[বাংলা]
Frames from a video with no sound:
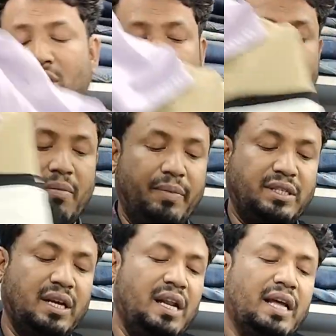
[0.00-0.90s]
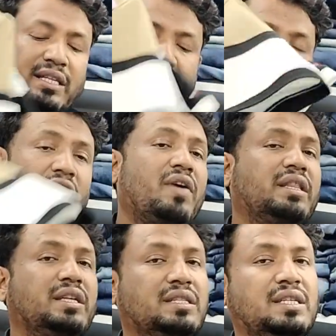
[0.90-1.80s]
বেসিক্যালি আজকে অফার
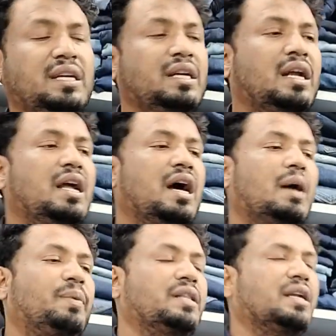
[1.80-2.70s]
দিচ্ছি আপনাদেরকে